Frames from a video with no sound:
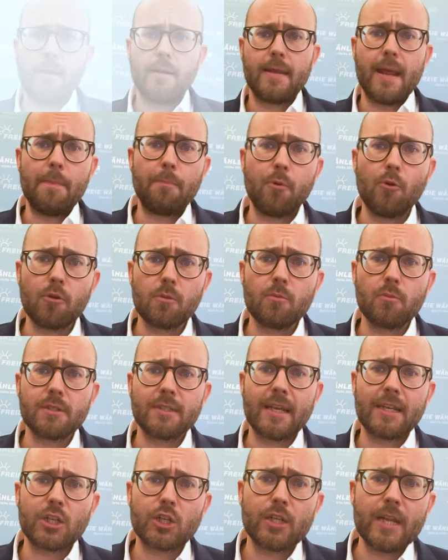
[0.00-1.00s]
Der Bund
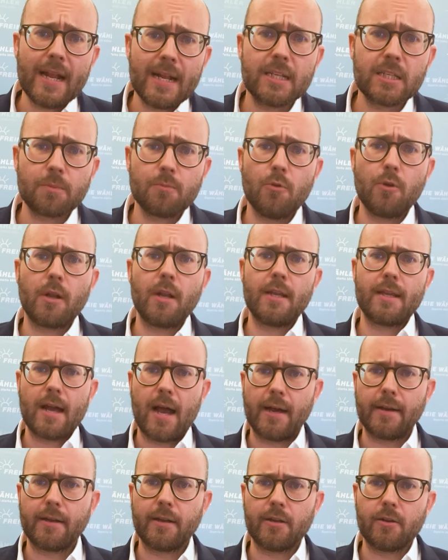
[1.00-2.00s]
muss jetzt
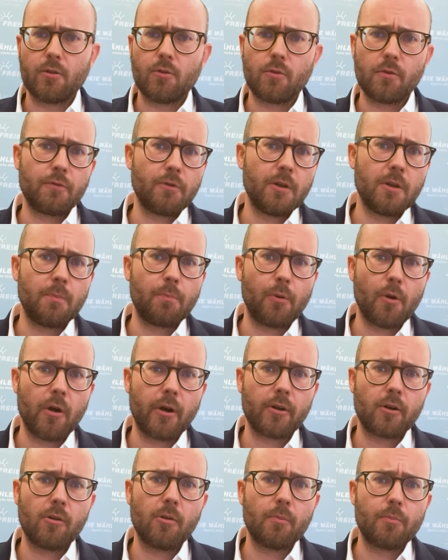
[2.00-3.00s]
schnellstmöglich handeln und für die
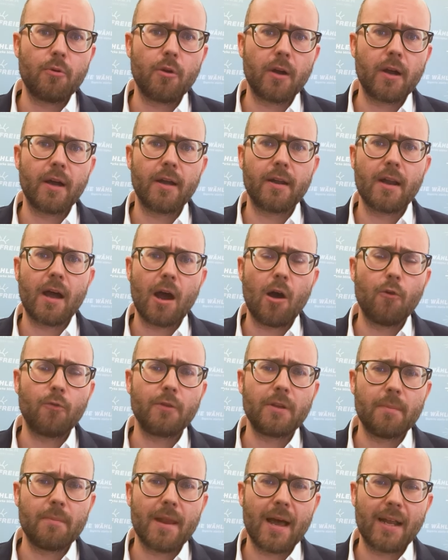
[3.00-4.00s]
Bürgerinnen und Bürger
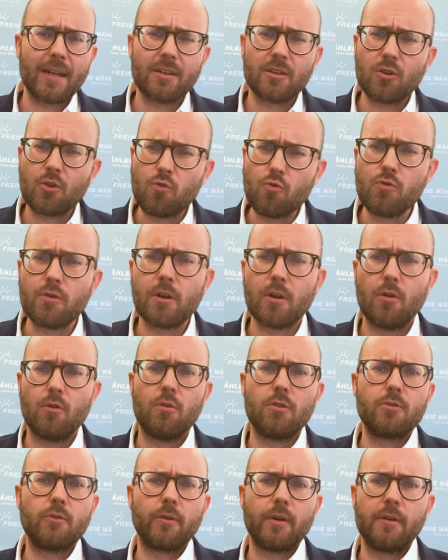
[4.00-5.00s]
auf dem Land gute
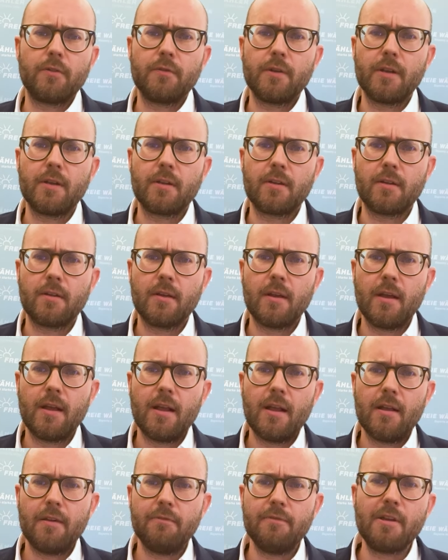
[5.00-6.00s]
Lösungen finden.
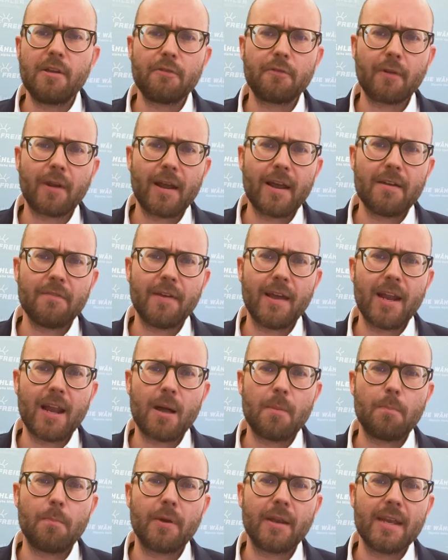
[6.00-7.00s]
Wir Freie
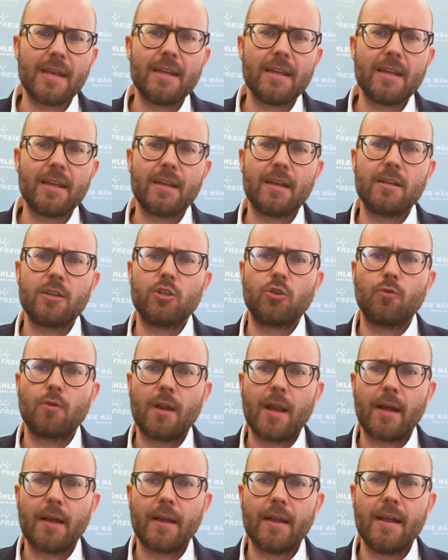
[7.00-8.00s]
Wähler predigen es
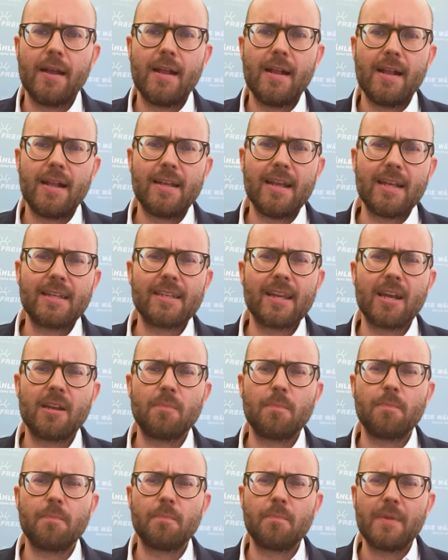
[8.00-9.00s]
schon lange. Jetzt
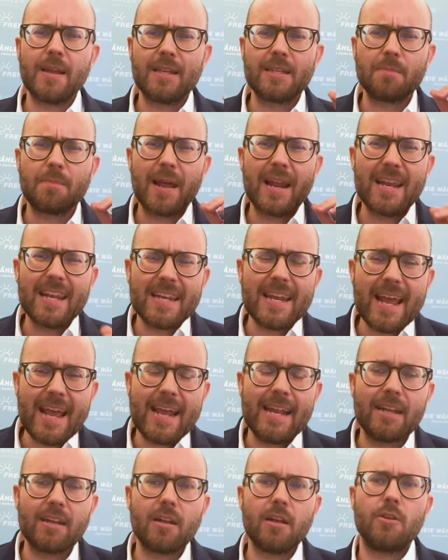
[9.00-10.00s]
hat es Berlin
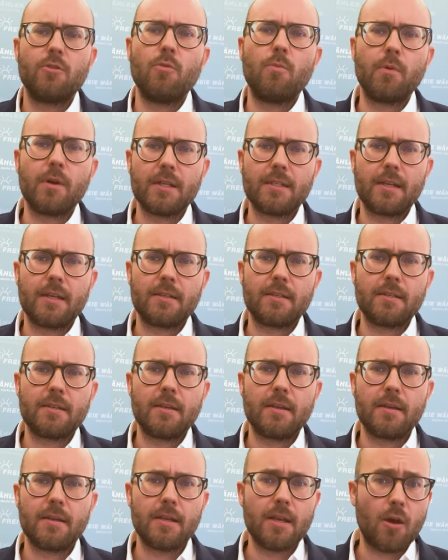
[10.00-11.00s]
endlich
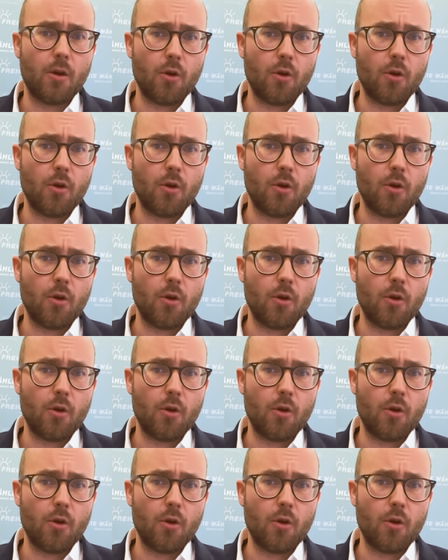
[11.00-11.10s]
umgesetzt. Die